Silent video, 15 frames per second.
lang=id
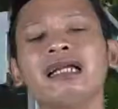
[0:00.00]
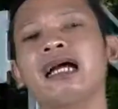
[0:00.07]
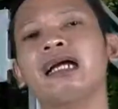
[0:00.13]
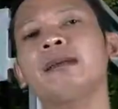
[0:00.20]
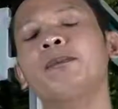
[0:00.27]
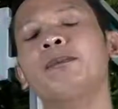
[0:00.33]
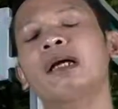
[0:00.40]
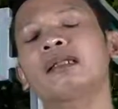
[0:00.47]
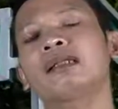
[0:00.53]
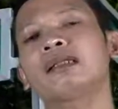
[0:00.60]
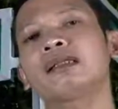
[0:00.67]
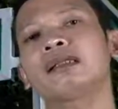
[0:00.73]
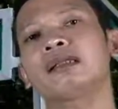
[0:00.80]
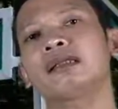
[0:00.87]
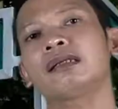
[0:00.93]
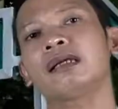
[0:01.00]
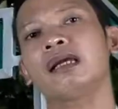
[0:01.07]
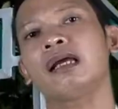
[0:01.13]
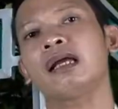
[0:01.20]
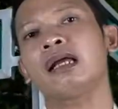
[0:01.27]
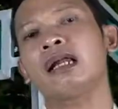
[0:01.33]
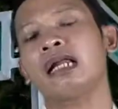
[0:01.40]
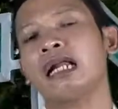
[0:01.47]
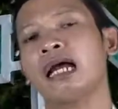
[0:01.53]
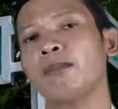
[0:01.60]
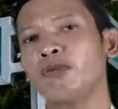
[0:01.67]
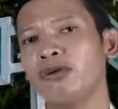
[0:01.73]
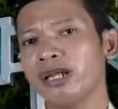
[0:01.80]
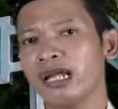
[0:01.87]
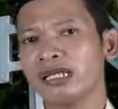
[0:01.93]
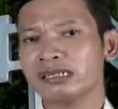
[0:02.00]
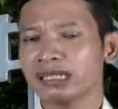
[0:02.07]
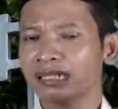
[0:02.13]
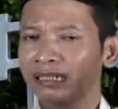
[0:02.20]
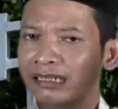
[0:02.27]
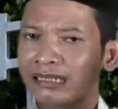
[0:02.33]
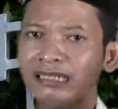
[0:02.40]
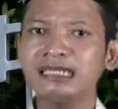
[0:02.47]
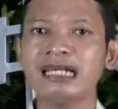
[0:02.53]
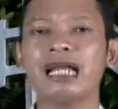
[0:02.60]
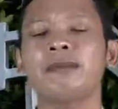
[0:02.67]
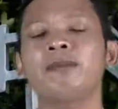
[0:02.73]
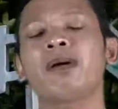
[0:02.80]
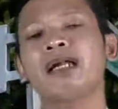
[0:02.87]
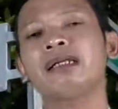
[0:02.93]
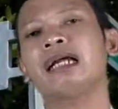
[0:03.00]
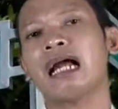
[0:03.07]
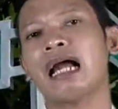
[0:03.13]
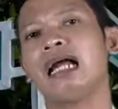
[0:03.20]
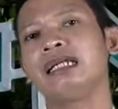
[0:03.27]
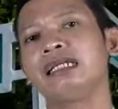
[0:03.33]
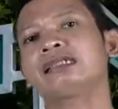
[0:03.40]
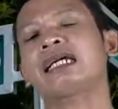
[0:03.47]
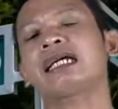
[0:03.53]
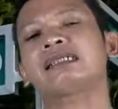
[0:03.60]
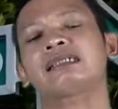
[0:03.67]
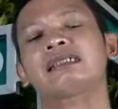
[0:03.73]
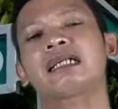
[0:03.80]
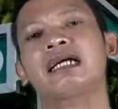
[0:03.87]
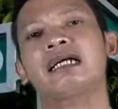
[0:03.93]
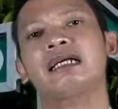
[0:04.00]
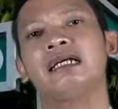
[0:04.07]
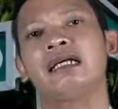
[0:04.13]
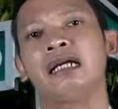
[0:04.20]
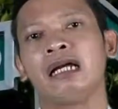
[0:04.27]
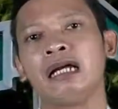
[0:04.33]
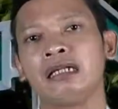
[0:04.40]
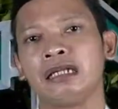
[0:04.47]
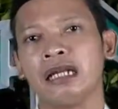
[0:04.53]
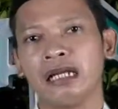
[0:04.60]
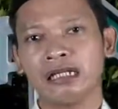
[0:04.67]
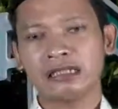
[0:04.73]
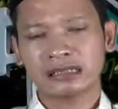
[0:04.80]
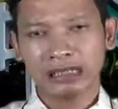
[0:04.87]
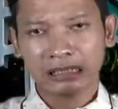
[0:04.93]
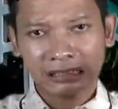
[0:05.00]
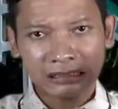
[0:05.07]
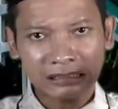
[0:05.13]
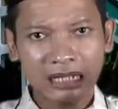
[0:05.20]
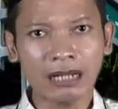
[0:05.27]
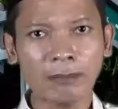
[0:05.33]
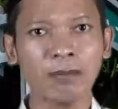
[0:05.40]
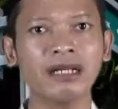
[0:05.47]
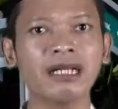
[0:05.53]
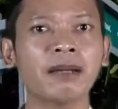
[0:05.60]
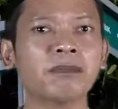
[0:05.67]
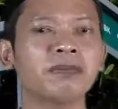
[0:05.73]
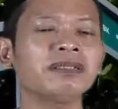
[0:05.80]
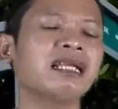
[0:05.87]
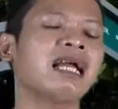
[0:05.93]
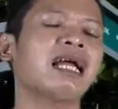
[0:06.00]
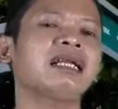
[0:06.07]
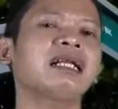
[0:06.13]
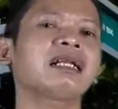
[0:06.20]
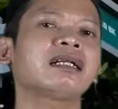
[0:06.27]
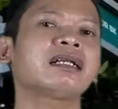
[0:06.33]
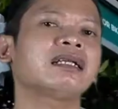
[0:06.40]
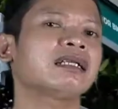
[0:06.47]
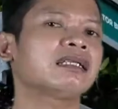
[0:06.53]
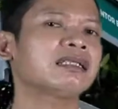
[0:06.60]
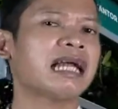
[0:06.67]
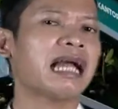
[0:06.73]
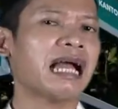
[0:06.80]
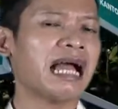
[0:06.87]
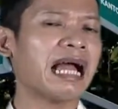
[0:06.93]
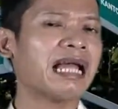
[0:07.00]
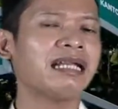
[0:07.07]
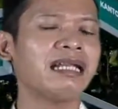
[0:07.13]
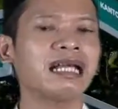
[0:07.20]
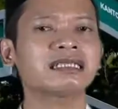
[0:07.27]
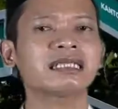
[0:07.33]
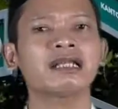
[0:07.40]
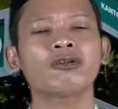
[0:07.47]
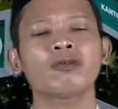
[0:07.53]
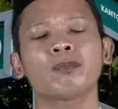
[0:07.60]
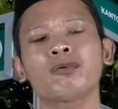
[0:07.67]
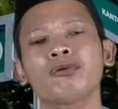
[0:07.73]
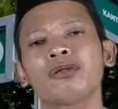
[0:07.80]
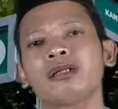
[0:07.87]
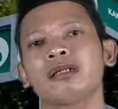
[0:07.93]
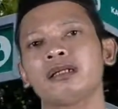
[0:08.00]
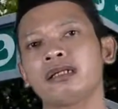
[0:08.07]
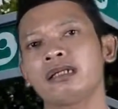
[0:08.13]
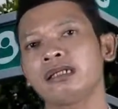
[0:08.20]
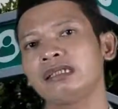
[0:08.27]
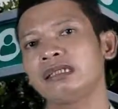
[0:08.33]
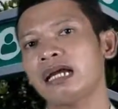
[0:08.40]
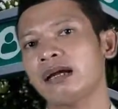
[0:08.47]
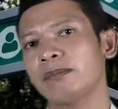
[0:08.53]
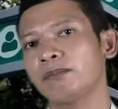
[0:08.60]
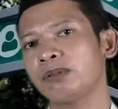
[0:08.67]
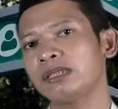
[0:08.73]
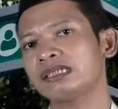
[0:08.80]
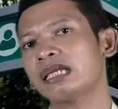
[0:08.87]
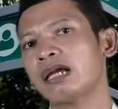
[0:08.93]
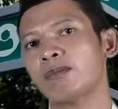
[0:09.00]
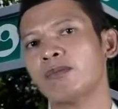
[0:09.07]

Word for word: yang hebat. Namun dari sekian banyak ahli sastra, dari sekian banyak penyair, tak ada satupun yang bisa